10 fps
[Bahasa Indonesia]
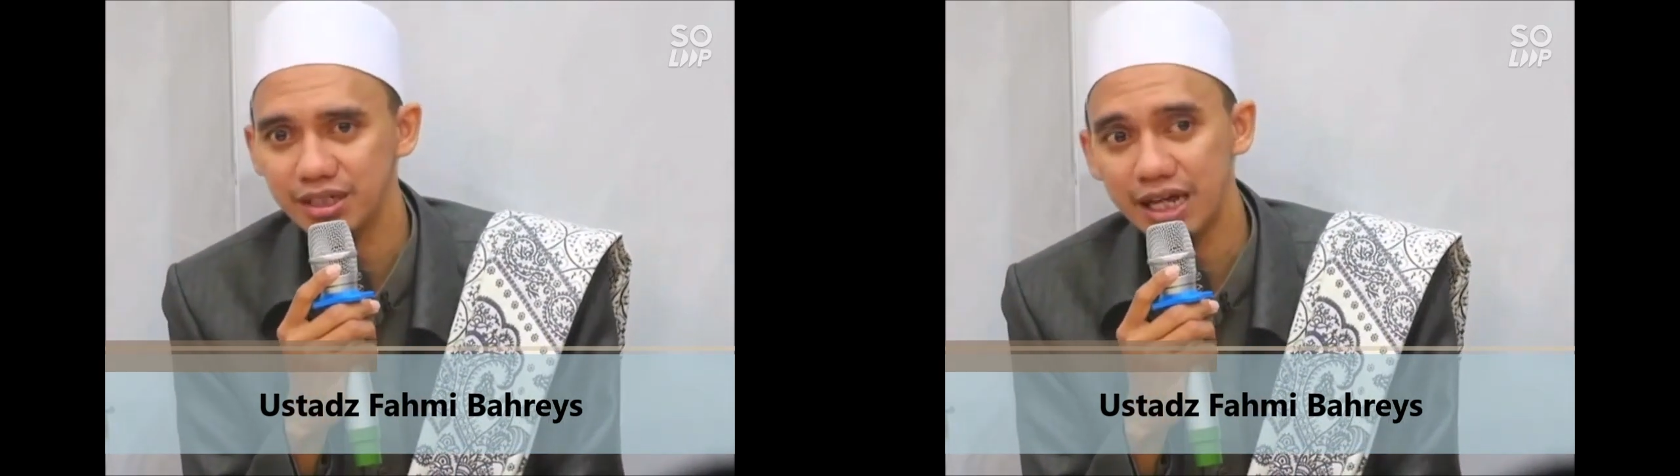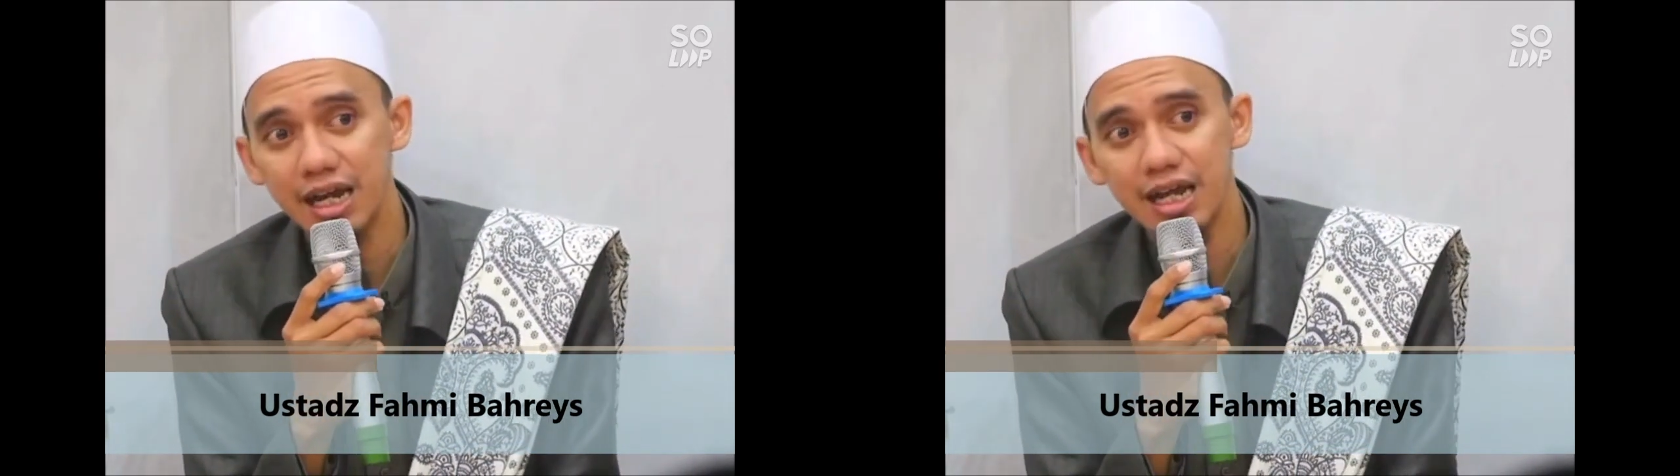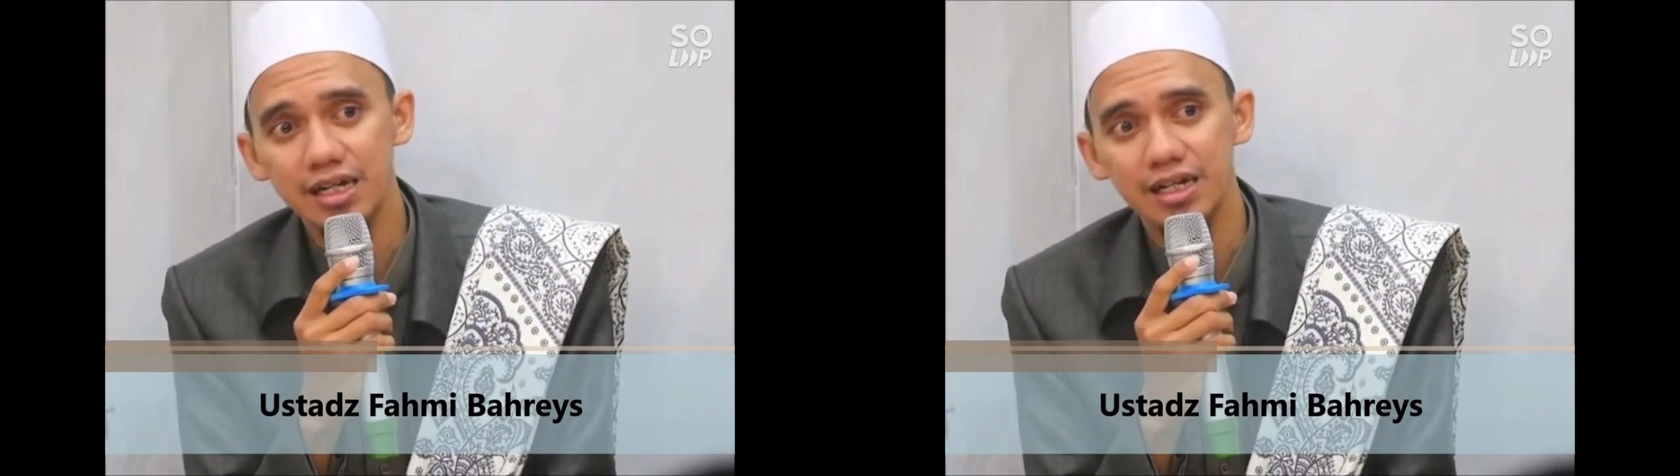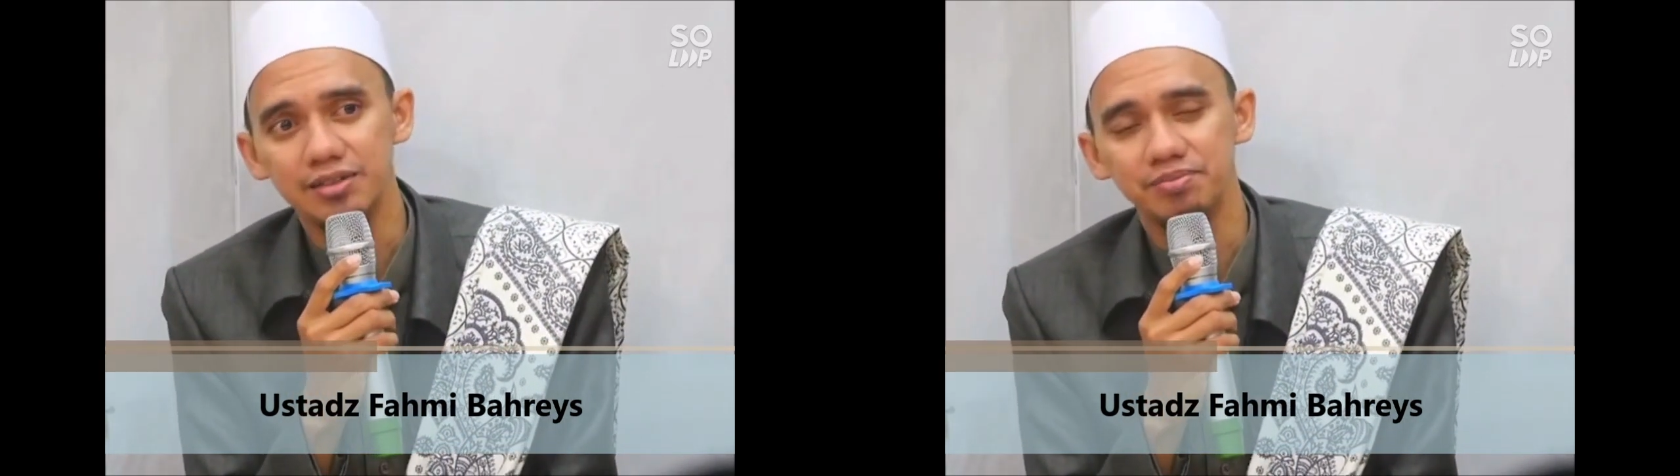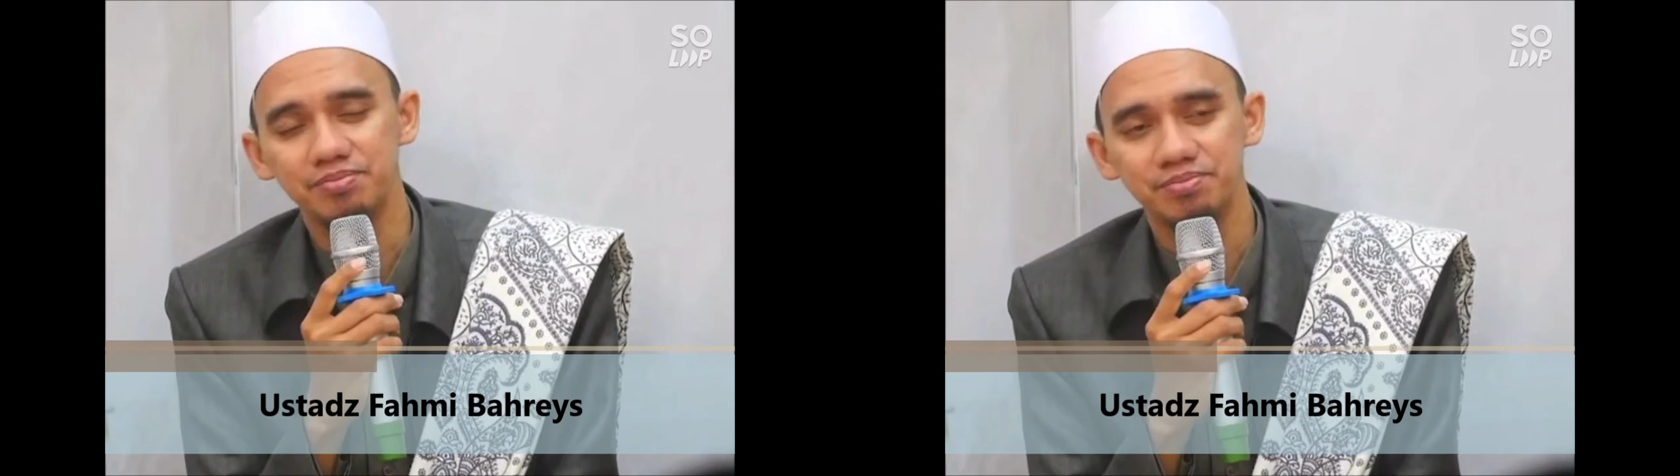Al-A'la
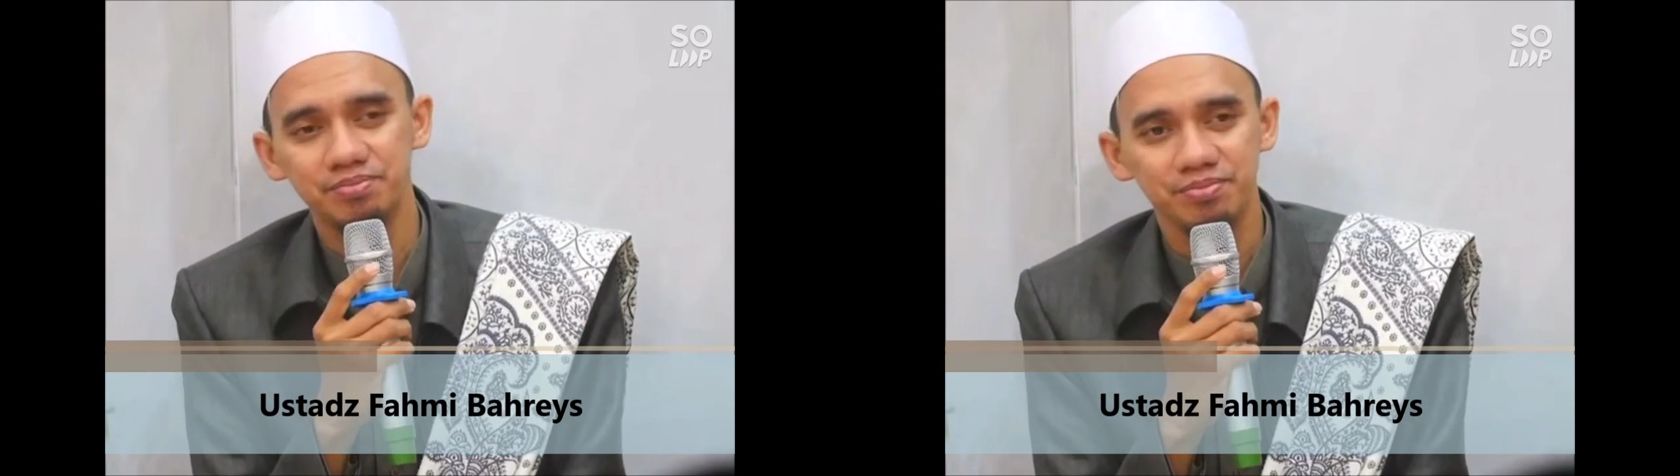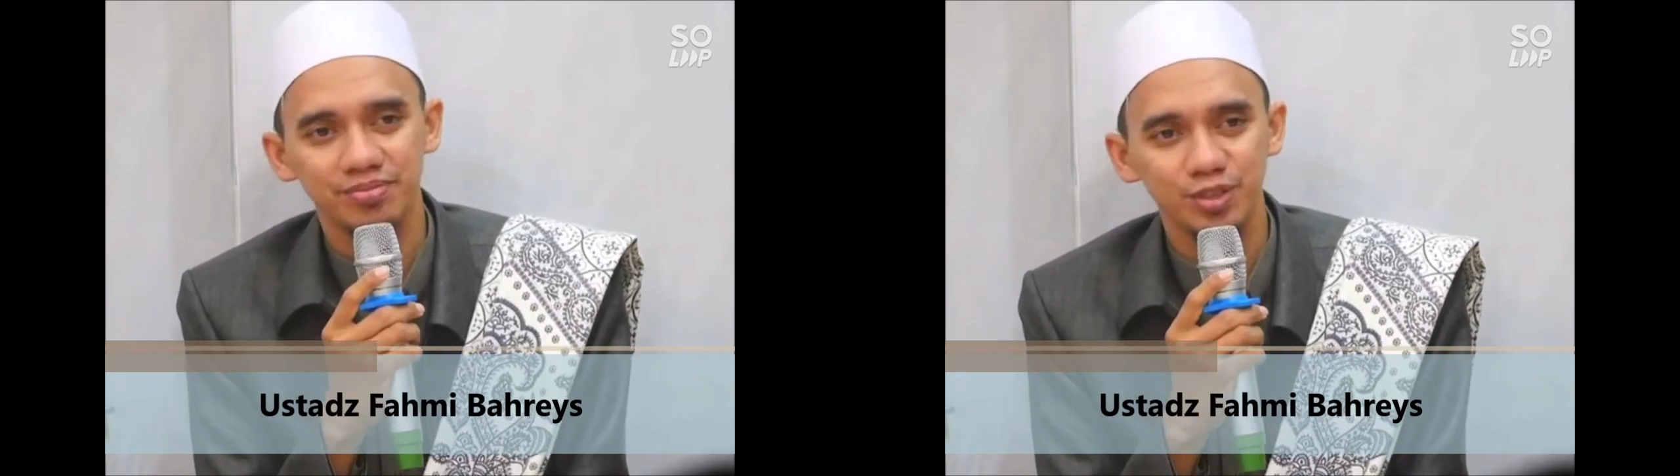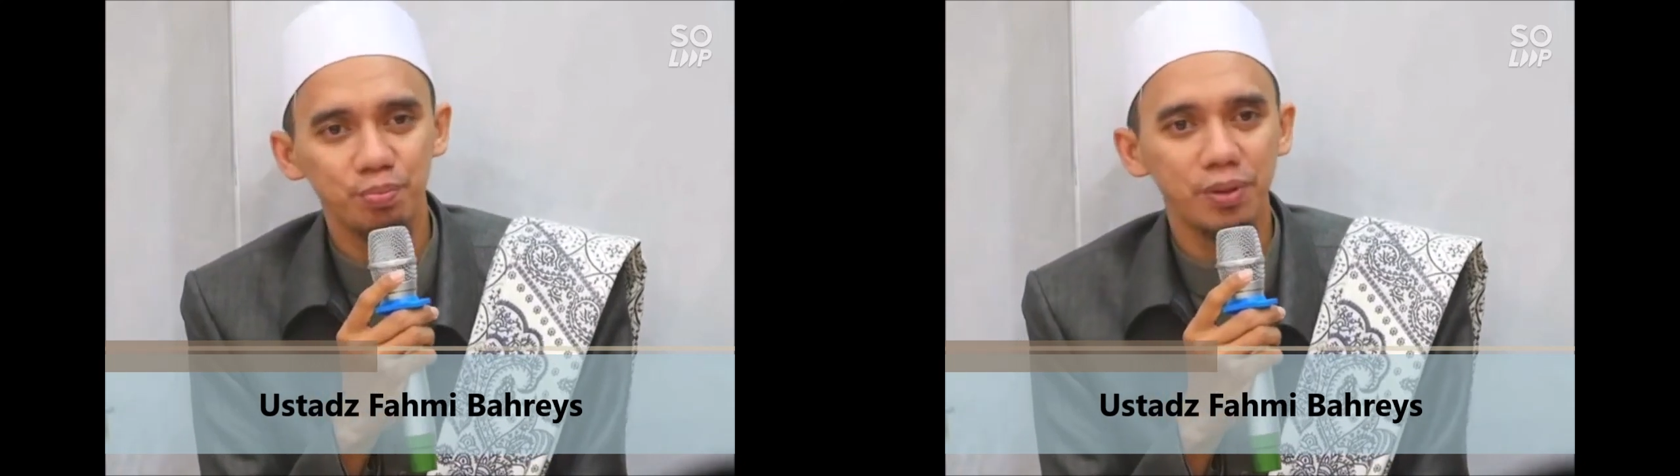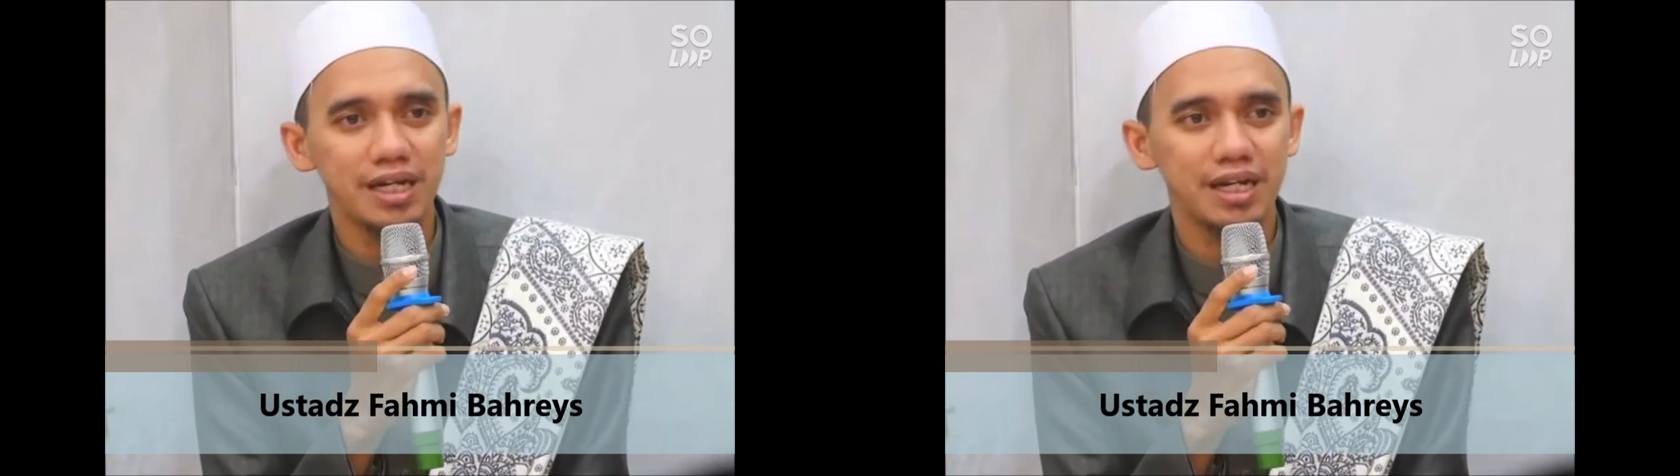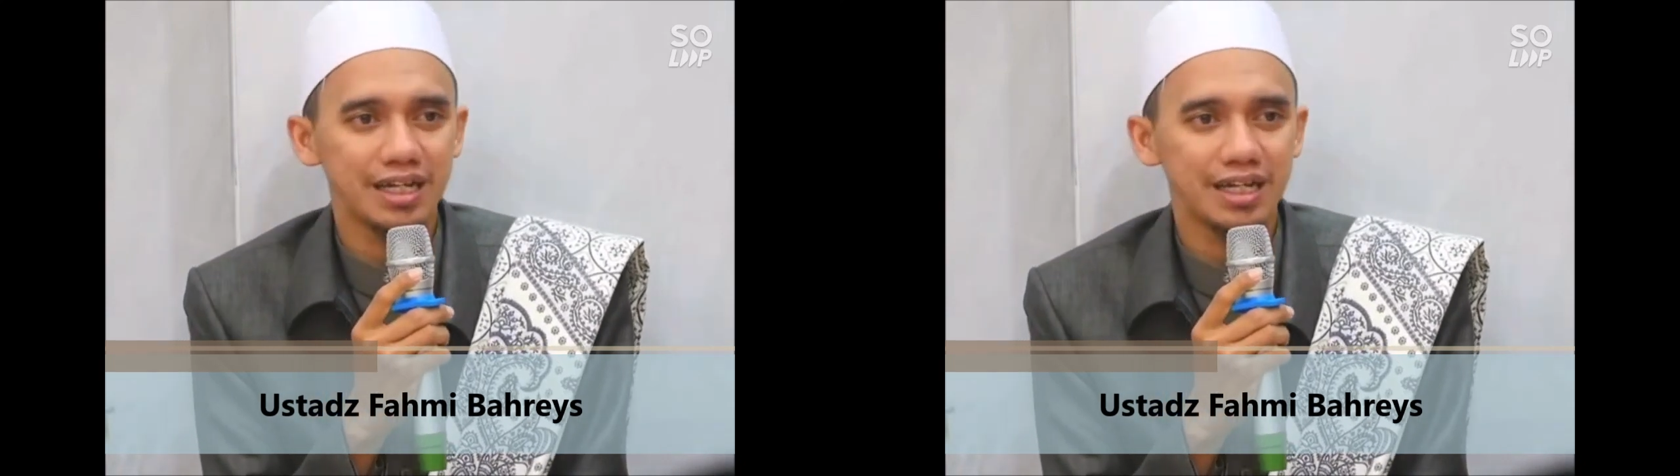itu pendek.